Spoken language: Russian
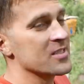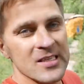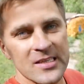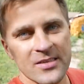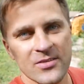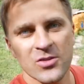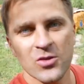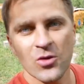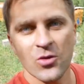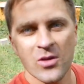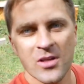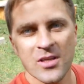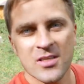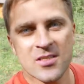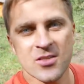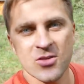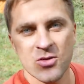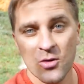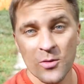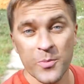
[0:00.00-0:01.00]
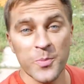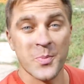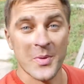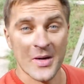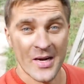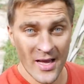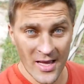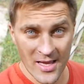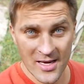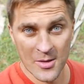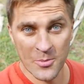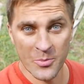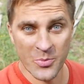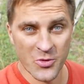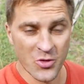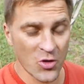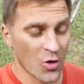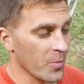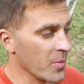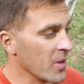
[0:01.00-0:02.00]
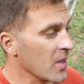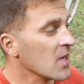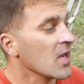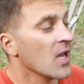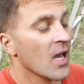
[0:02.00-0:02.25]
значит все у нас идет правильным путем.